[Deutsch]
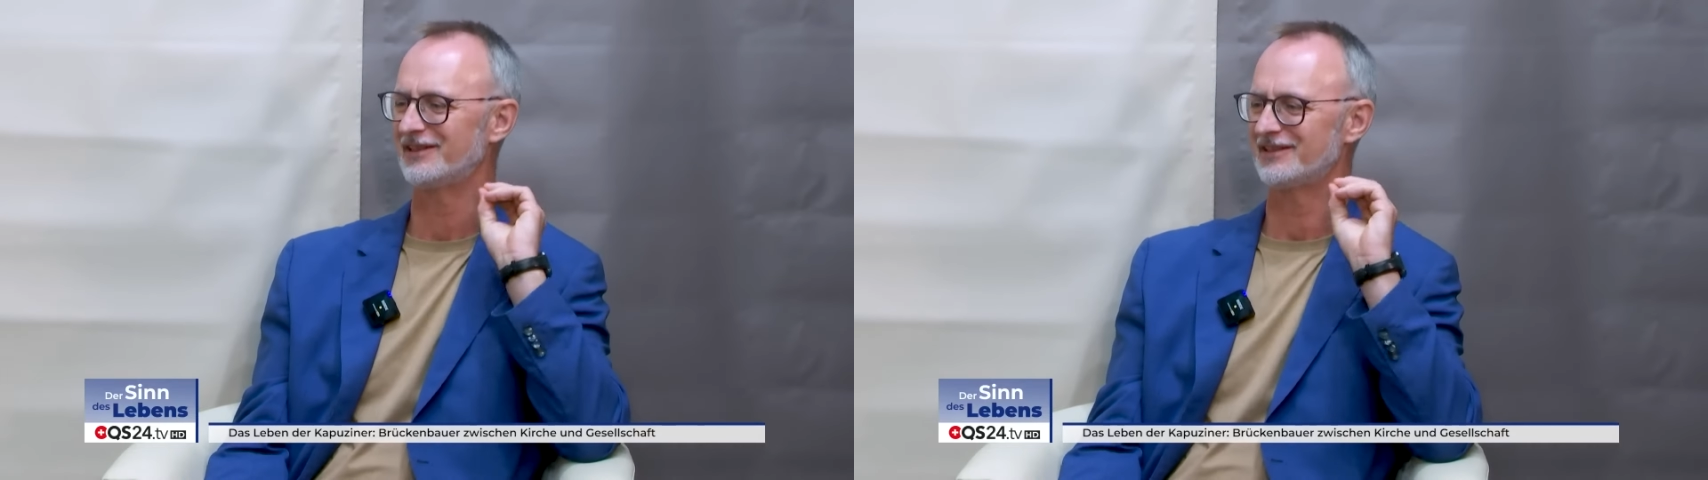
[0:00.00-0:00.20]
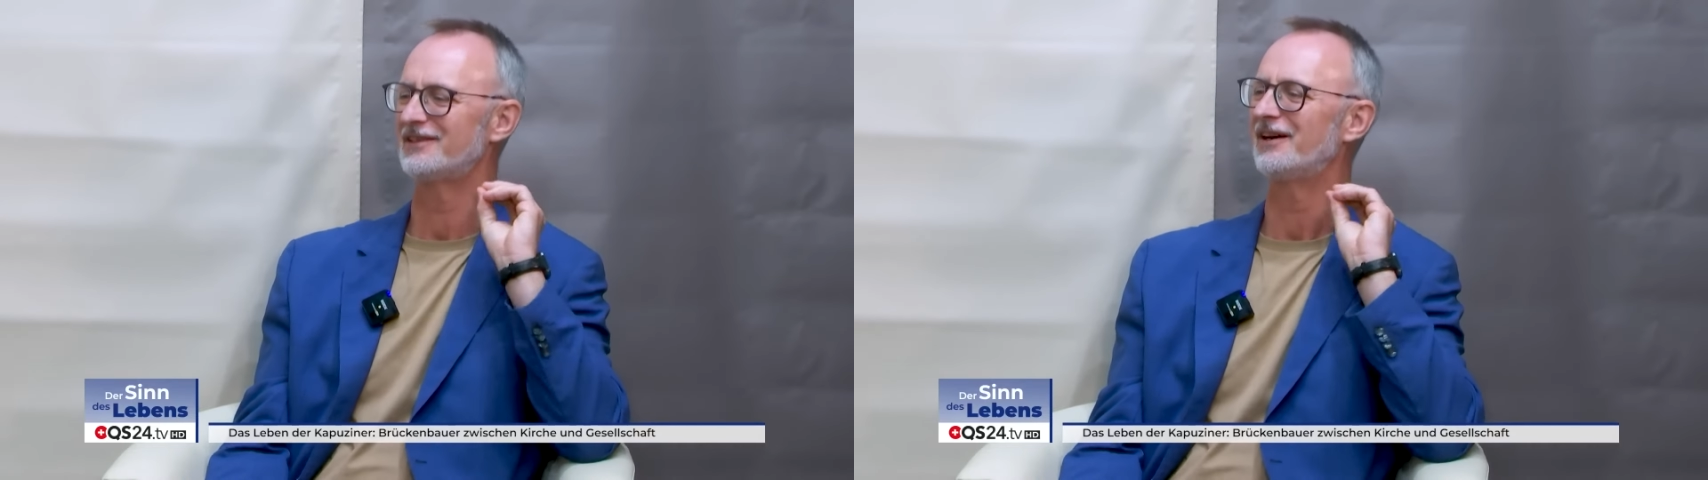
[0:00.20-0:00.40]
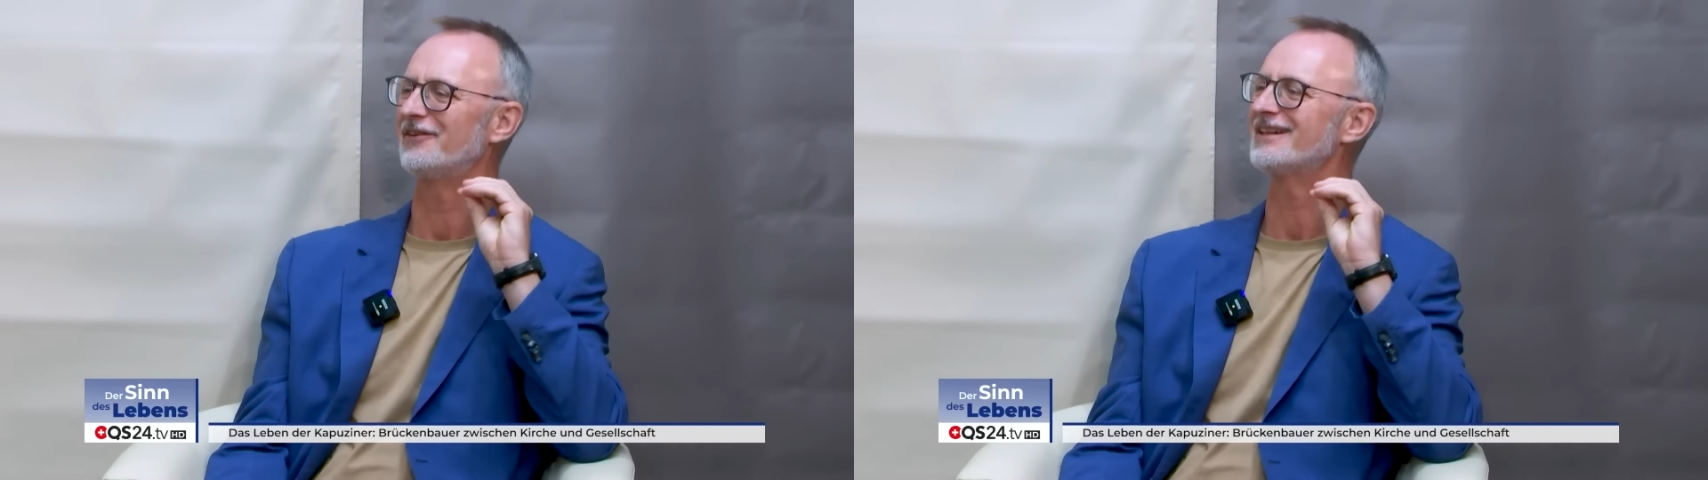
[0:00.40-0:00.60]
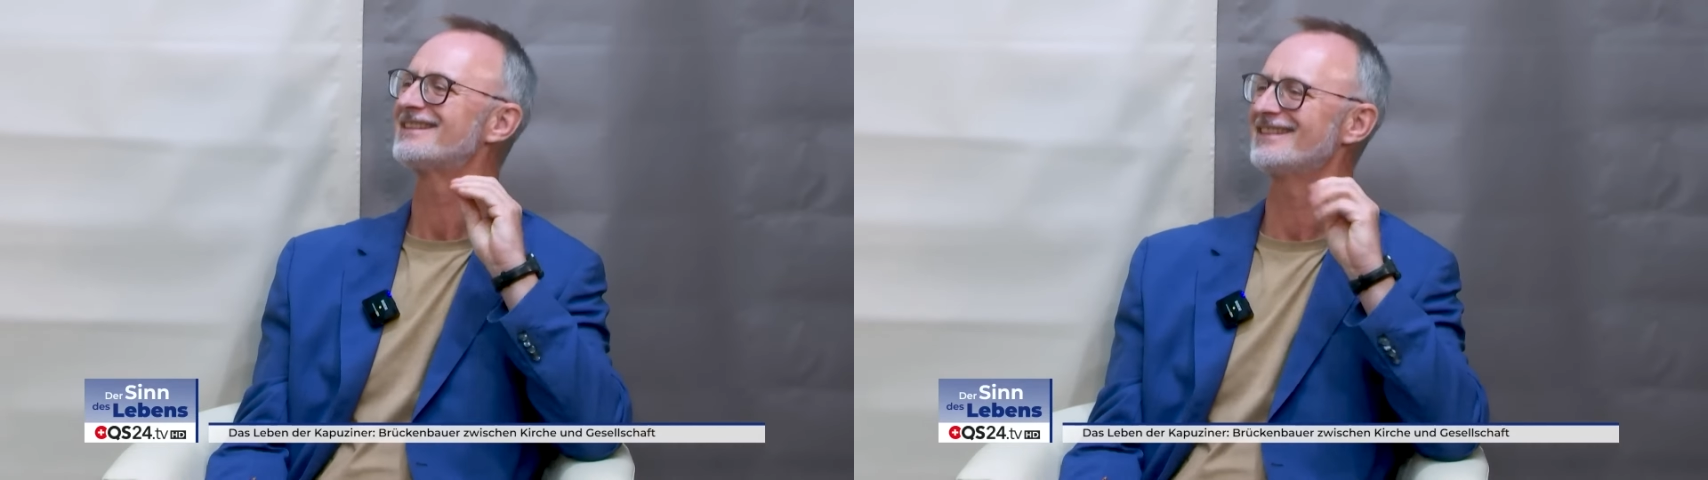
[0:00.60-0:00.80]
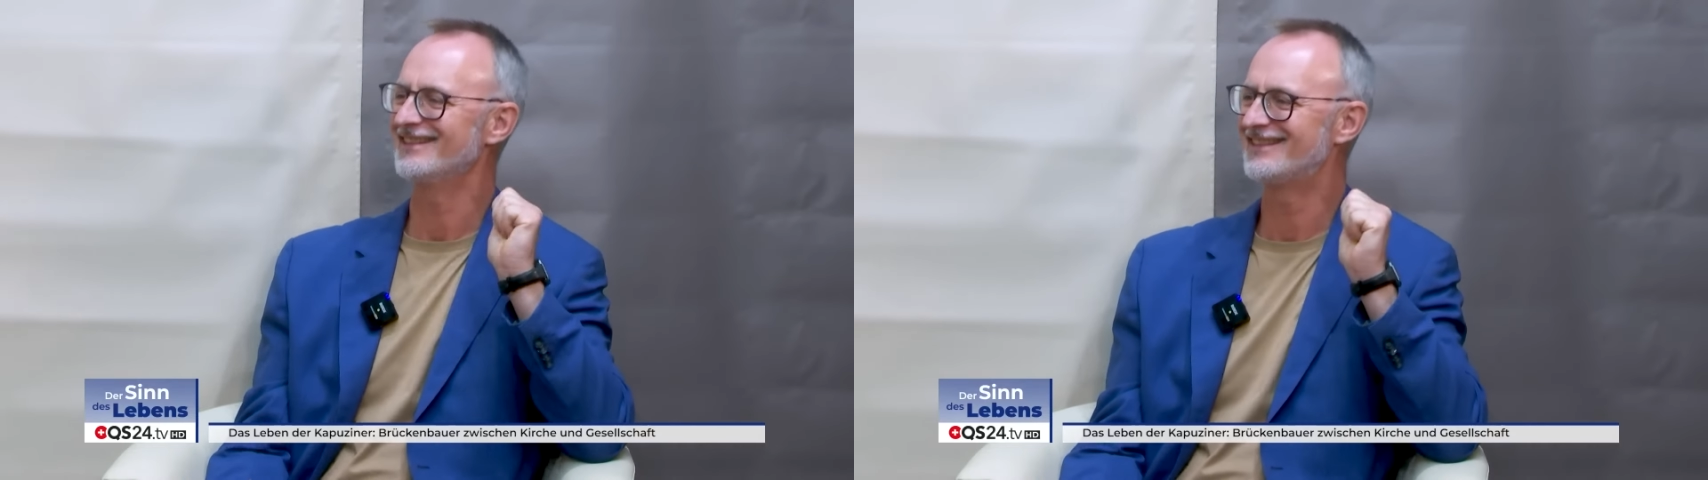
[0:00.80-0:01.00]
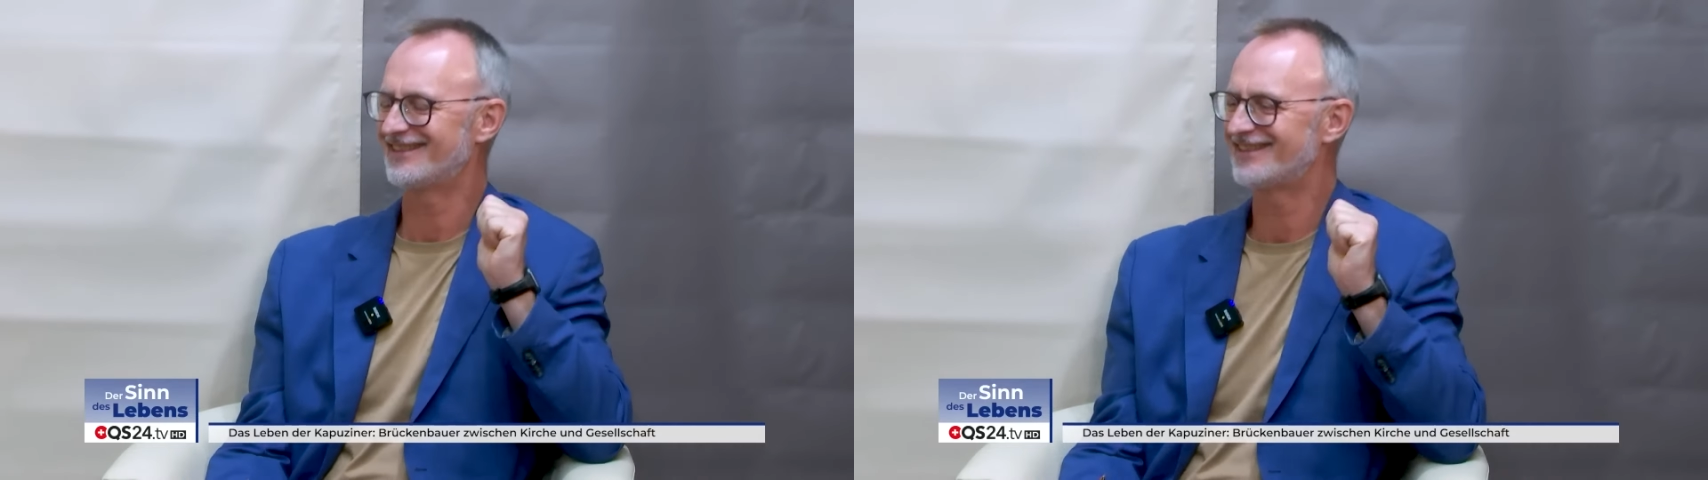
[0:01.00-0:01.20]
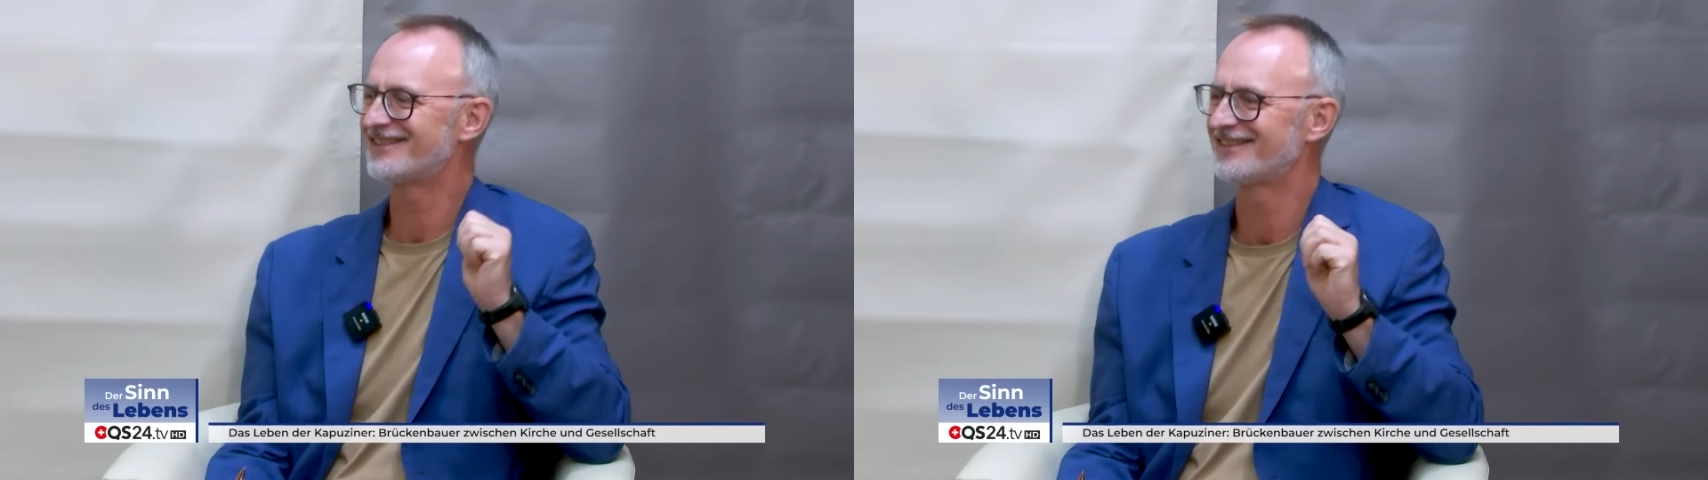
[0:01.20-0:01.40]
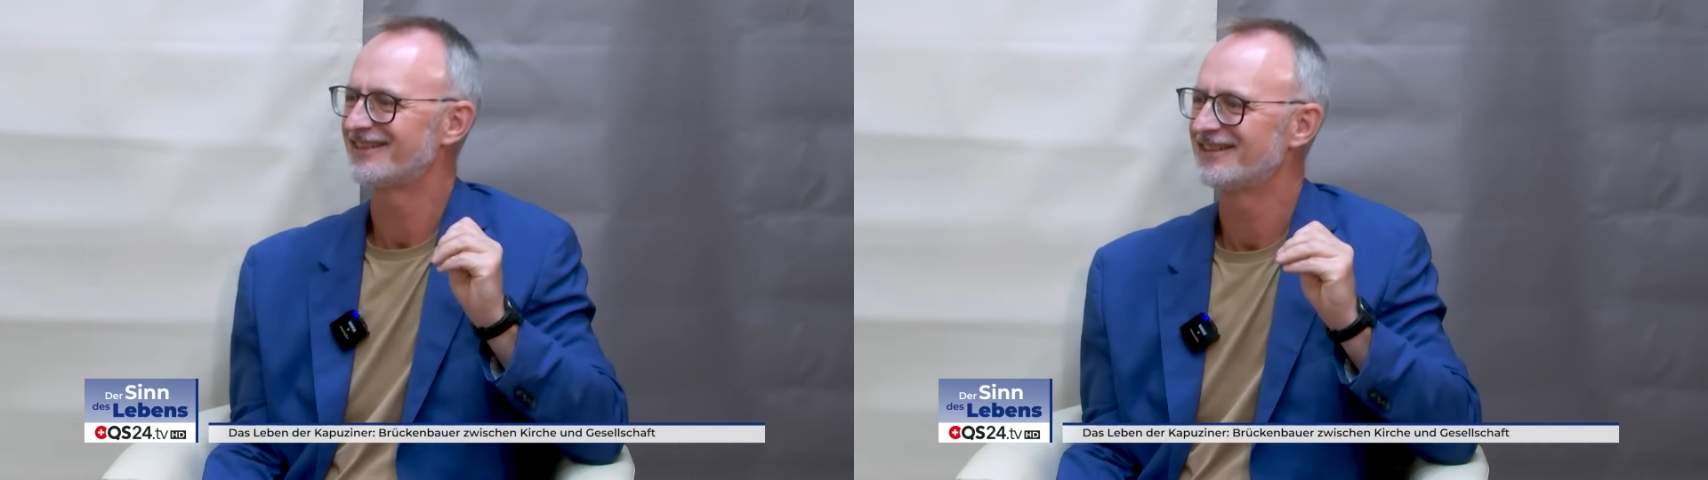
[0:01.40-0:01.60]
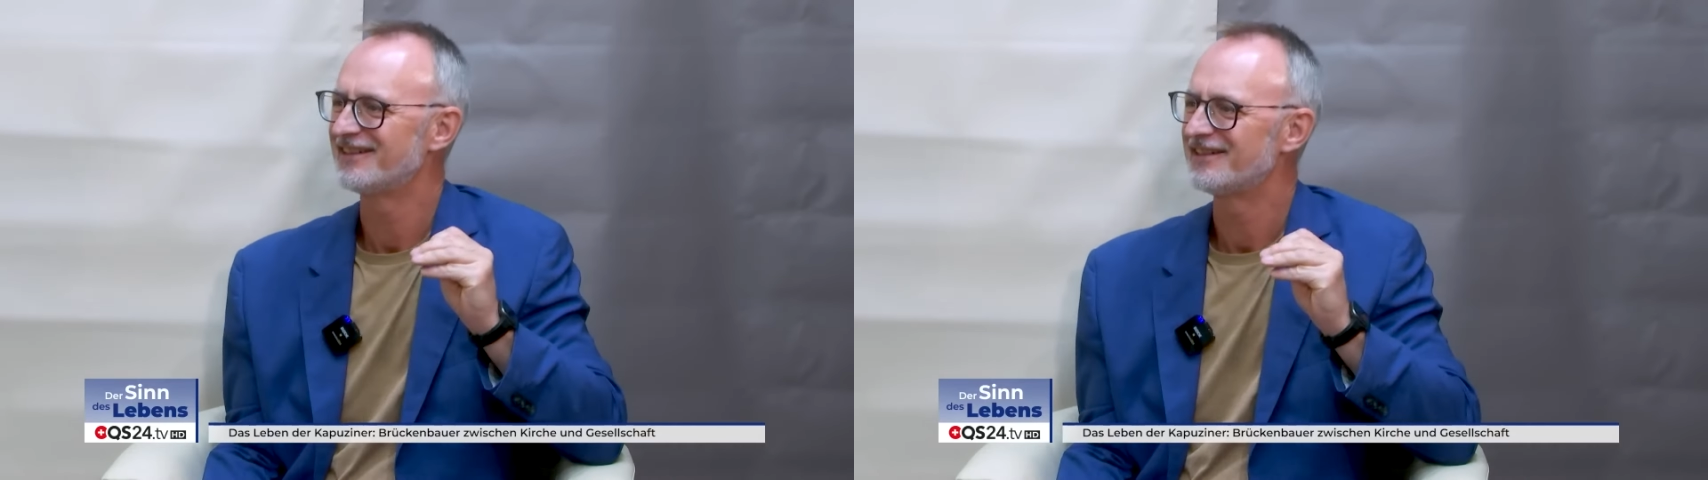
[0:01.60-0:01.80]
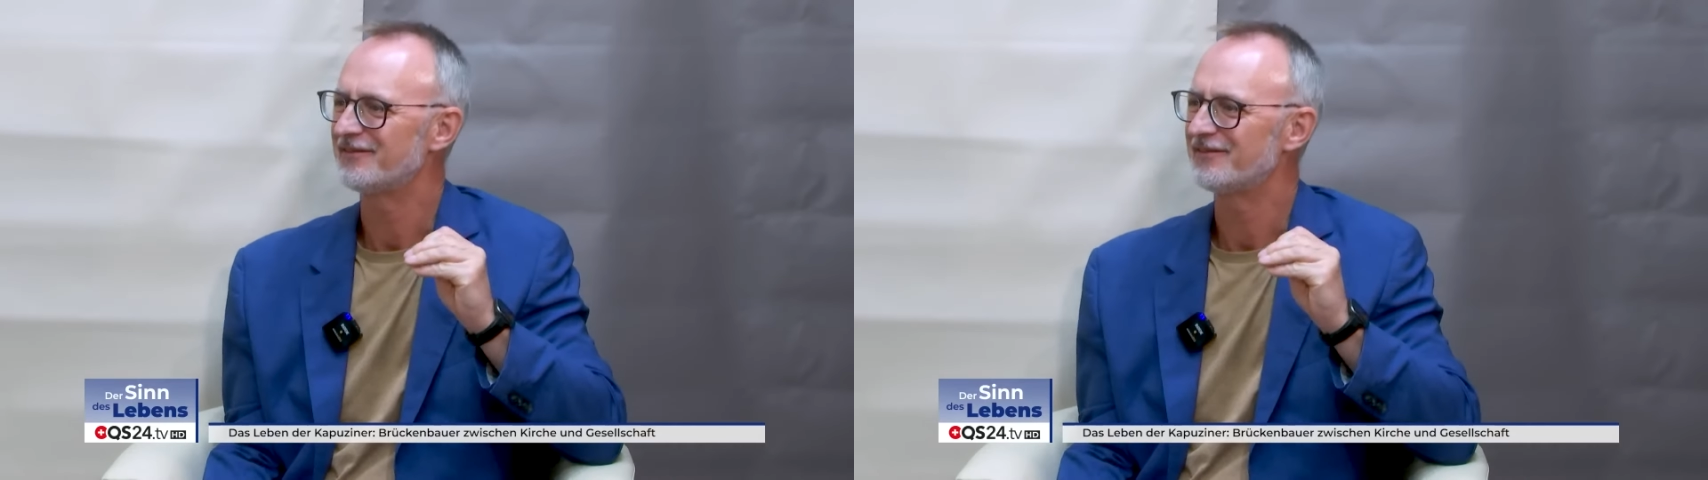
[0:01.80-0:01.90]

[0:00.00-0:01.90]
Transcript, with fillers: dass da was ist ja.